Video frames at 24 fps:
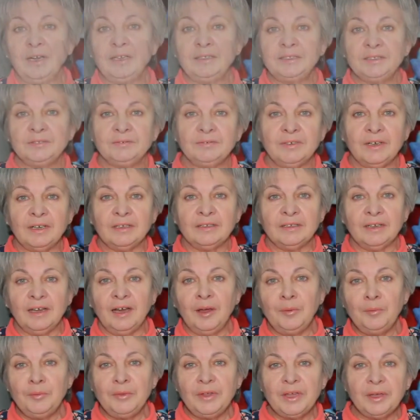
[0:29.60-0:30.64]
о диван,
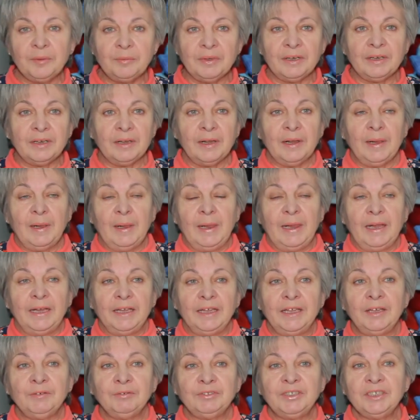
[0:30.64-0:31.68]
о мебель.
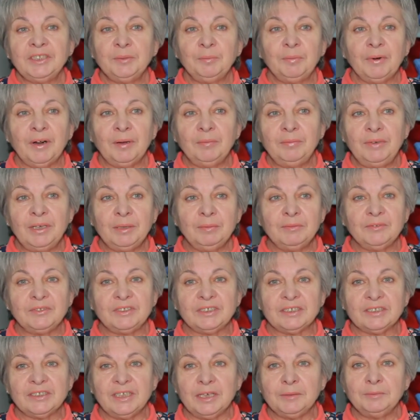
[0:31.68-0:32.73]
И вот эта проблема
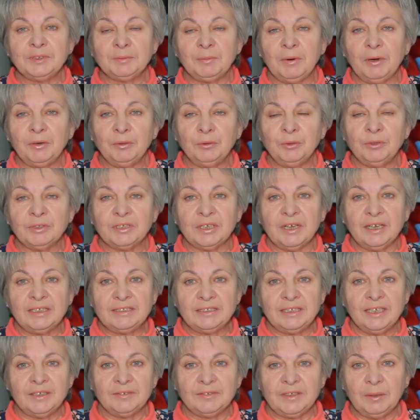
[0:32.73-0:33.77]
всегда беспокоит
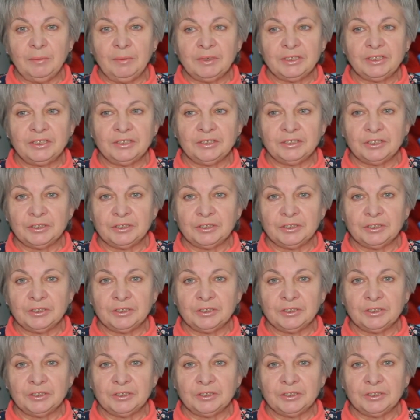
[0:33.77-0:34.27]
хозяев домашних